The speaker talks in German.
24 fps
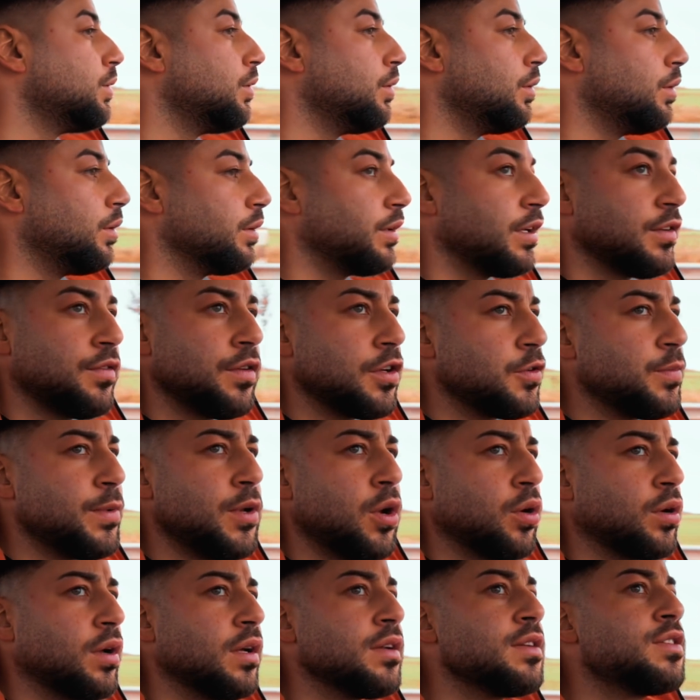Oh, deswegen
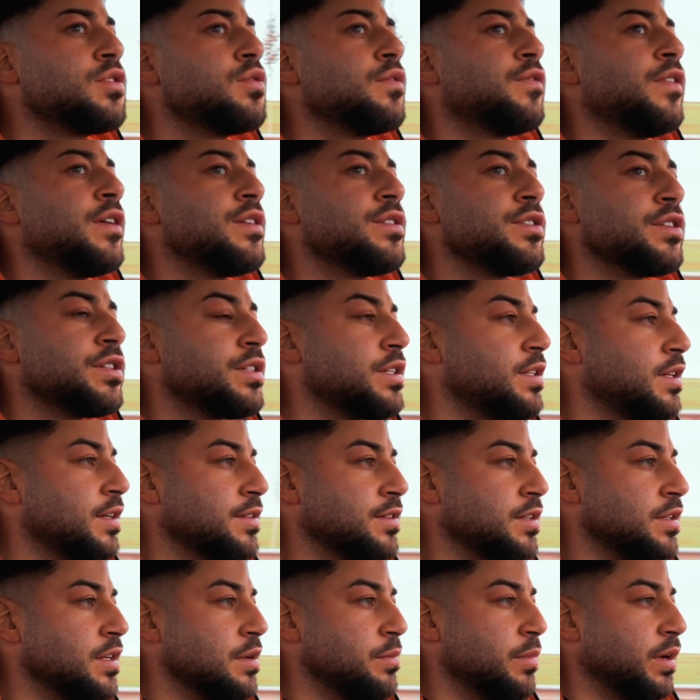bin ich auch ganz zuversichtlich,
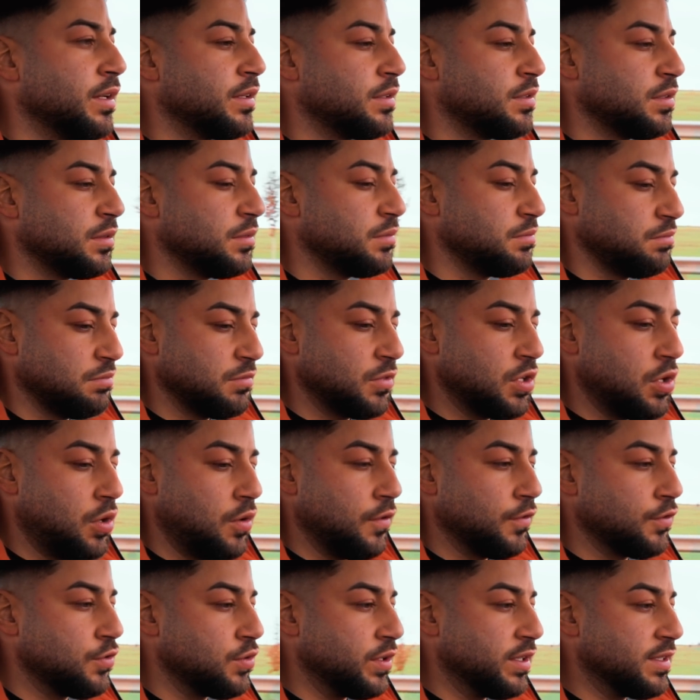dass ihn jemand
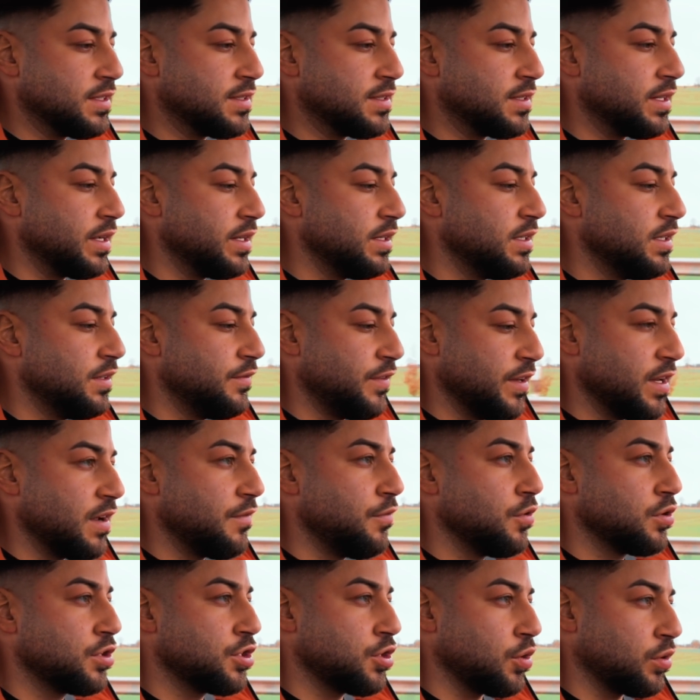kauft, so als Daily, wenn
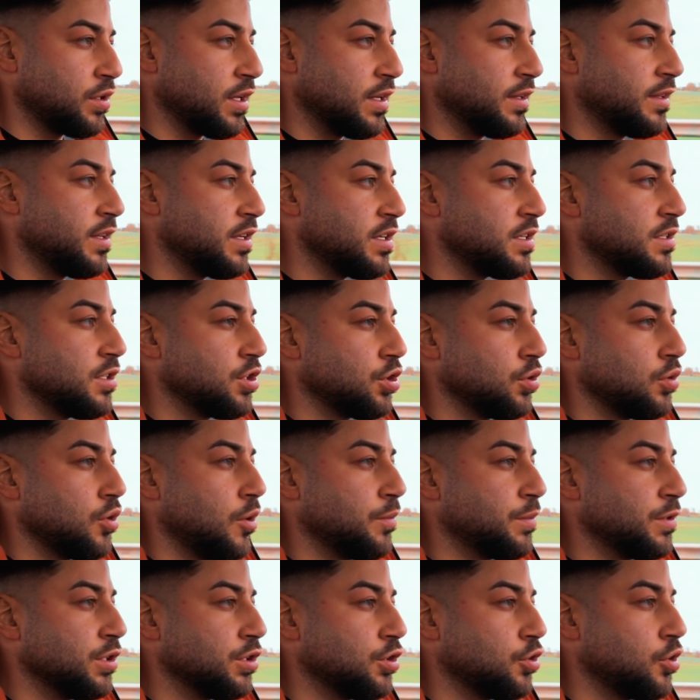er wirklich auch dann technisch und
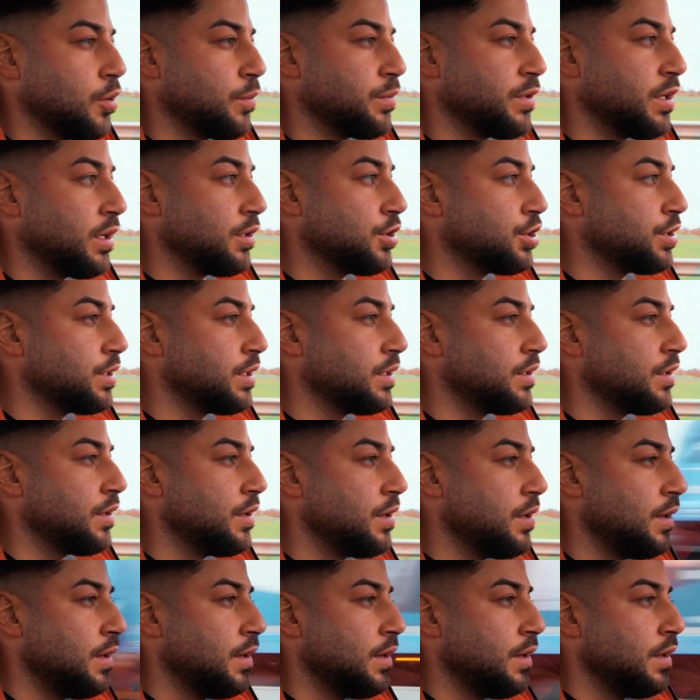optisch top dasteht.
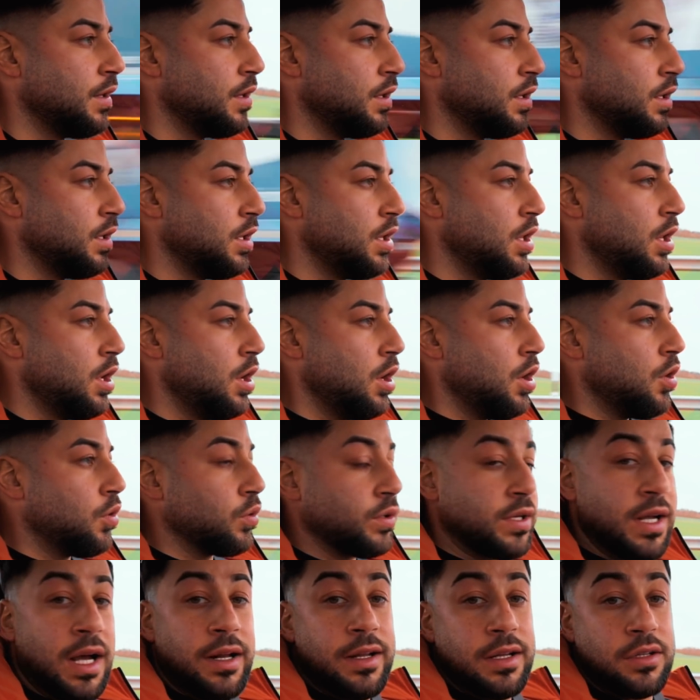
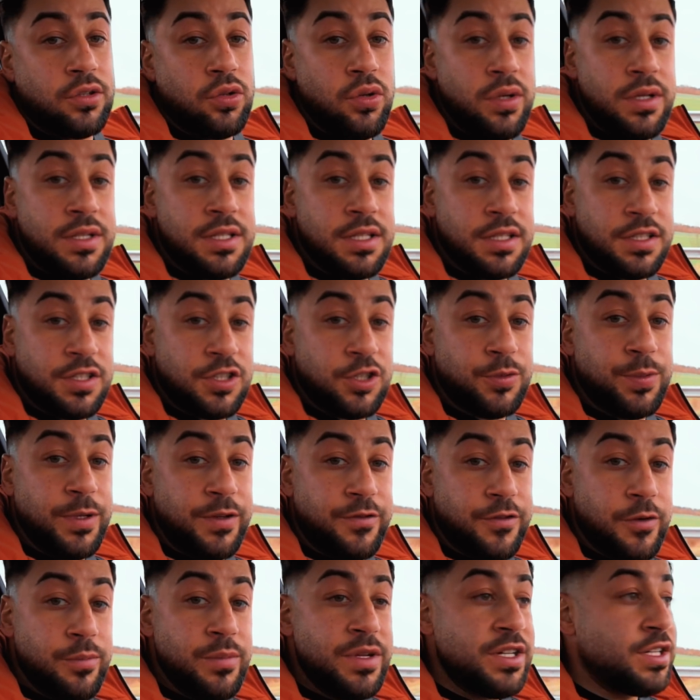Und ja, natürlich ist, spielt
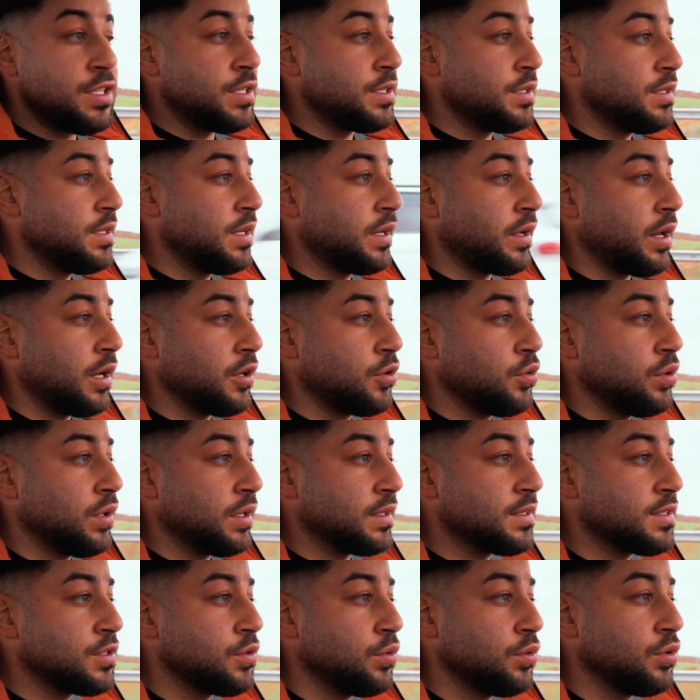für mich die
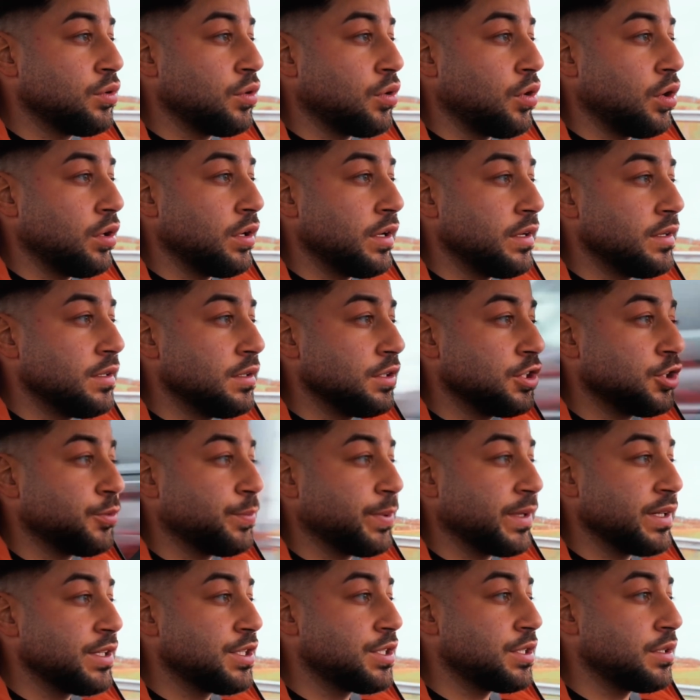Kalkulation eine Rolle. Ne?
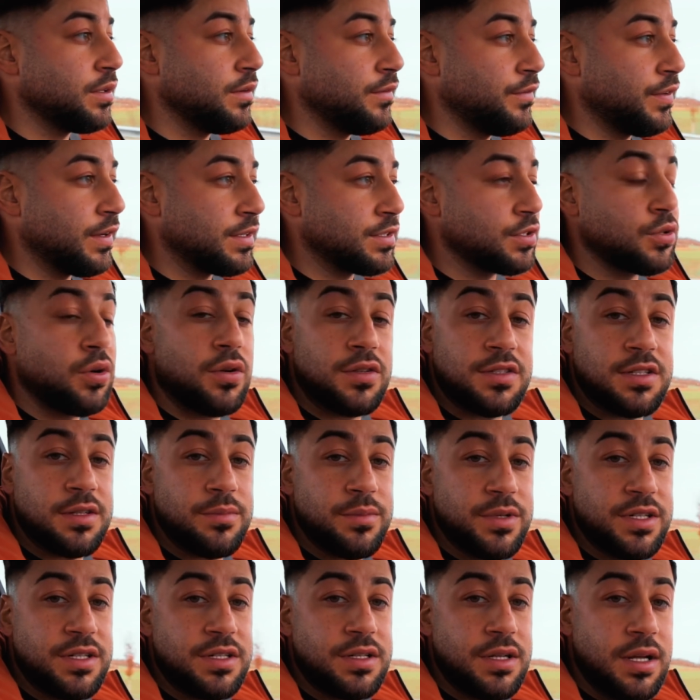Sprich, was
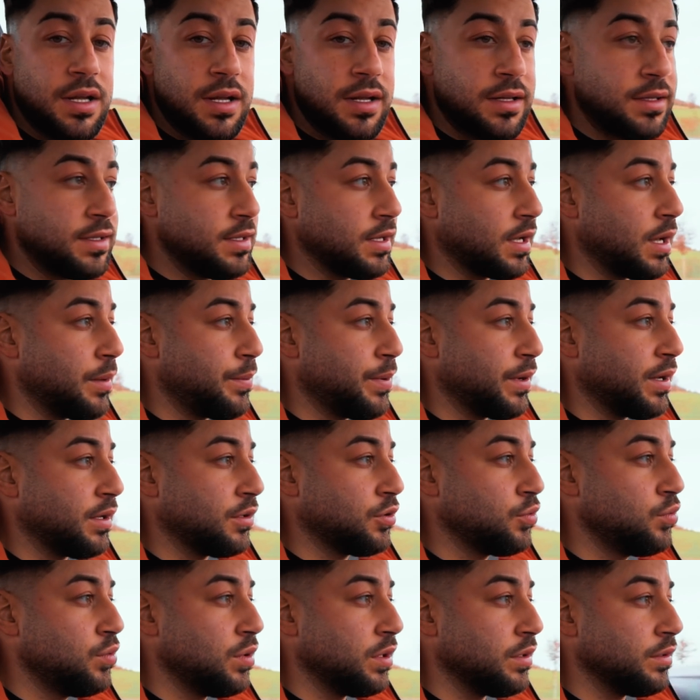kostet mich die
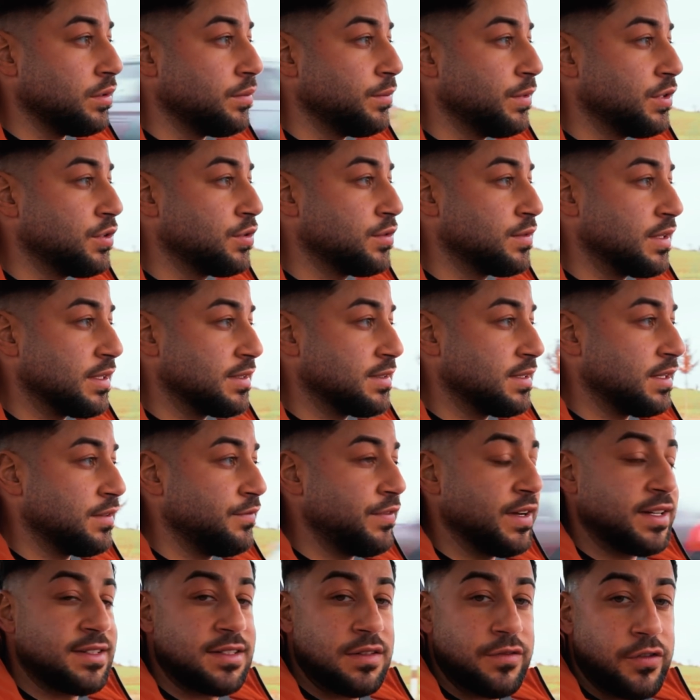Reparaturen, beziehungsweise
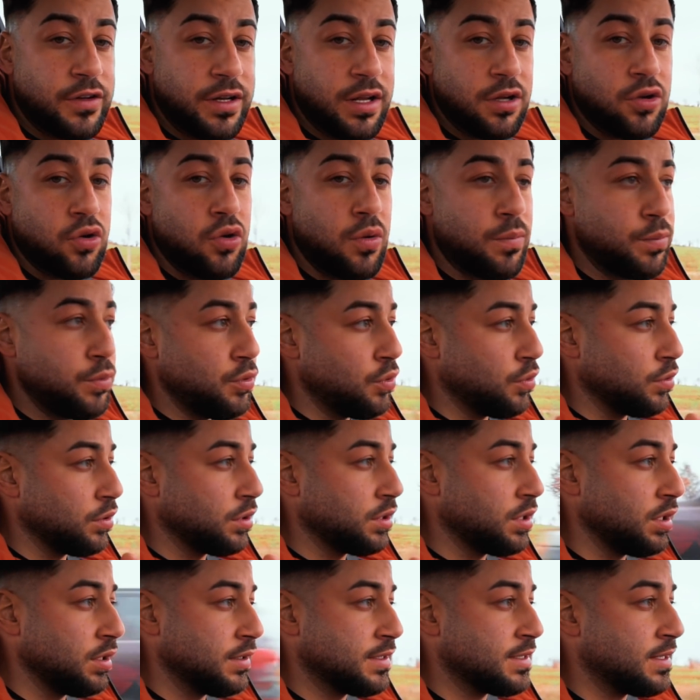den Wechsel von der Kupplung,
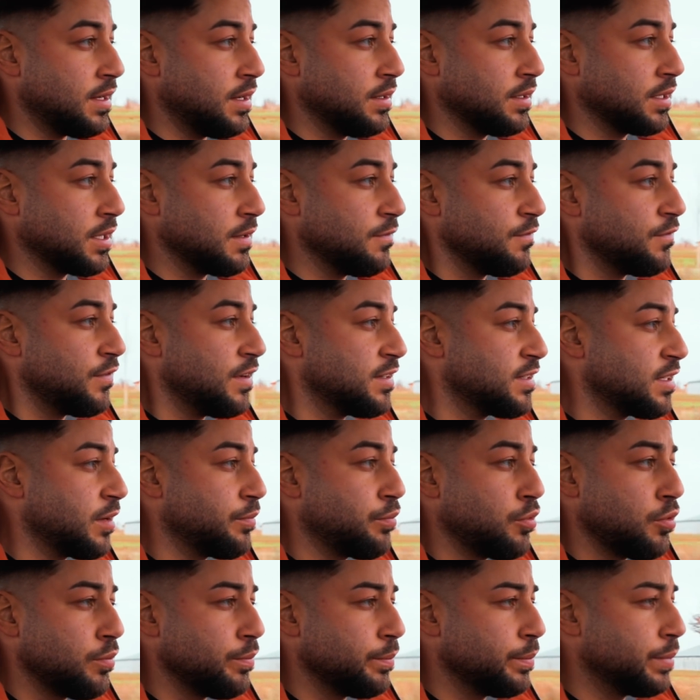Zahnring,
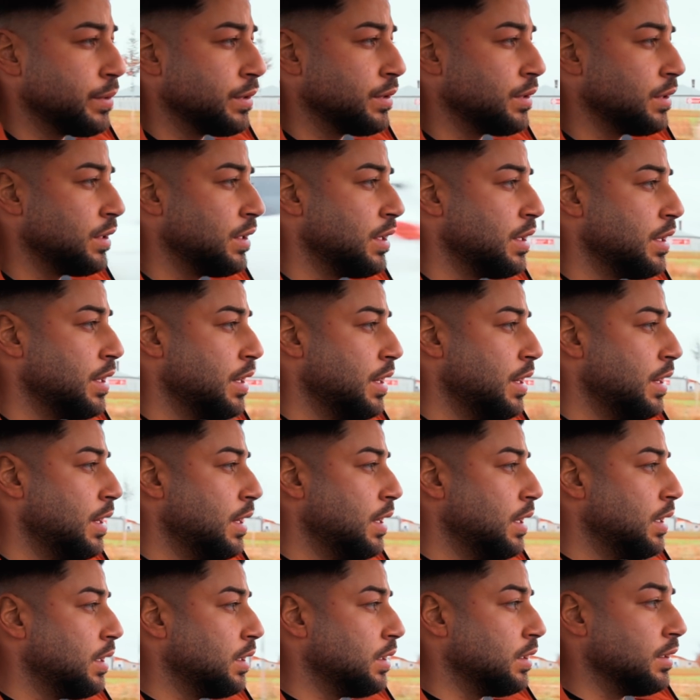Wasserpumpe,
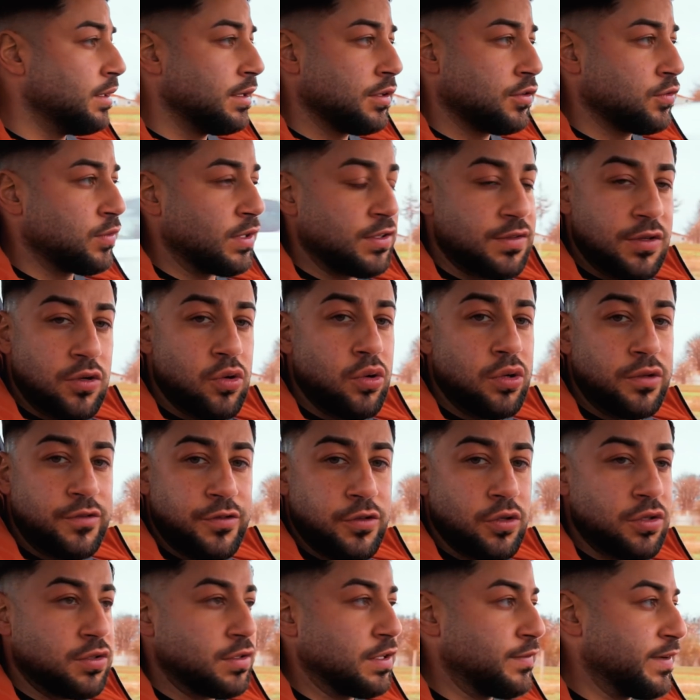äh, sowas wie
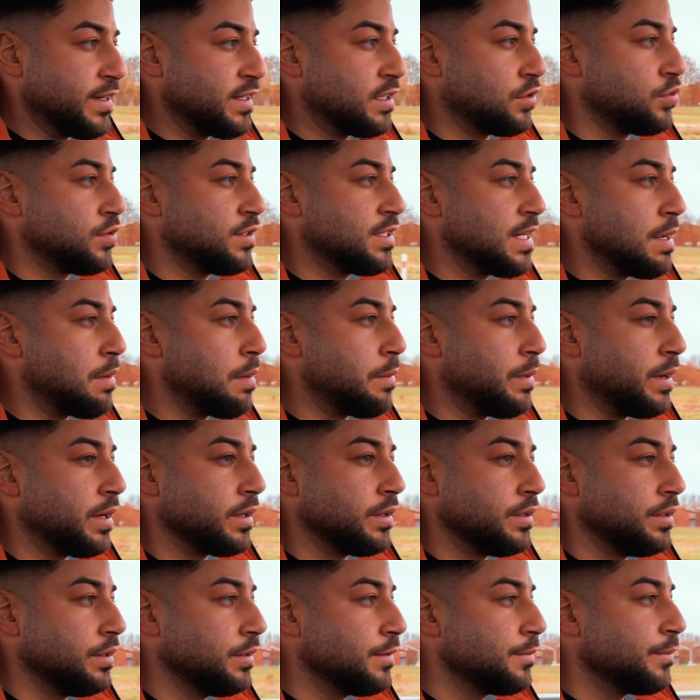Kotflügel und sowas werde ich natürlich selber
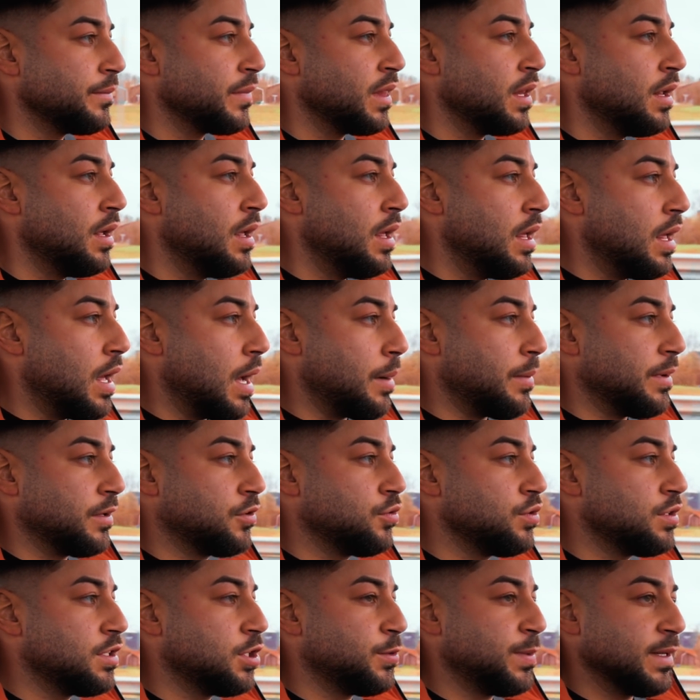machen. Ne? Aber
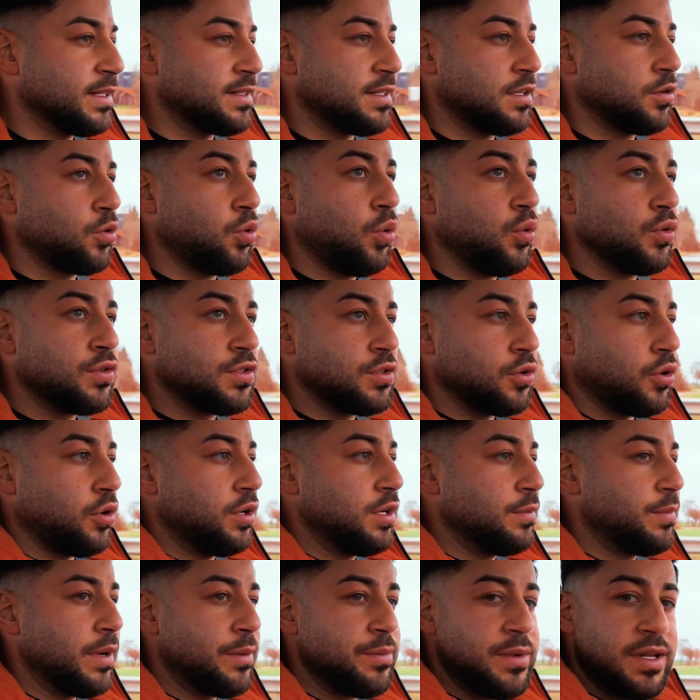natürlich spielt das eine große
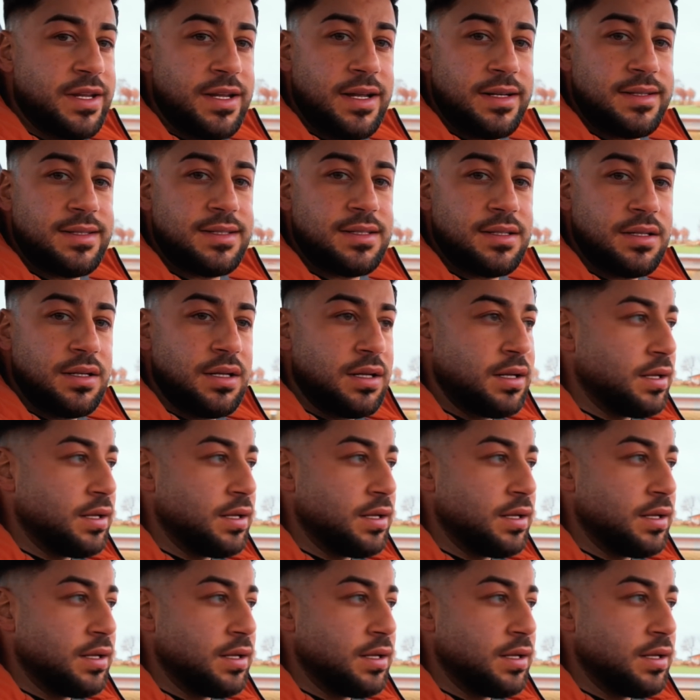Rolle bei mir jetzt.